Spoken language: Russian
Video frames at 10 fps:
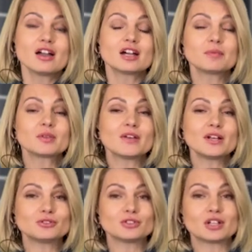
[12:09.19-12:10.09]

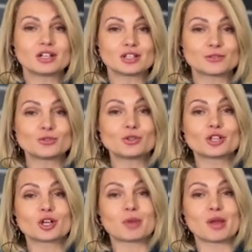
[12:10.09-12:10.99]
Криптовалютный рынок
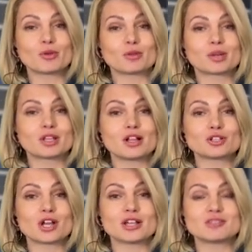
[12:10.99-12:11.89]
вторник провел,
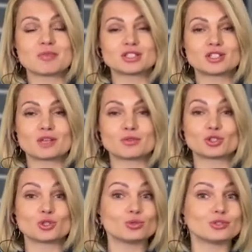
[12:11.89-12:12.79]
продолжая
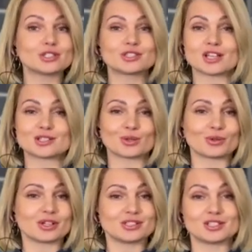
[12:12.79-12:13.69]
демонстрировать чудеса
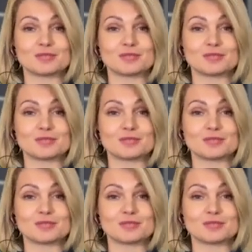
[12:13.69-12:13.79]
стойкости.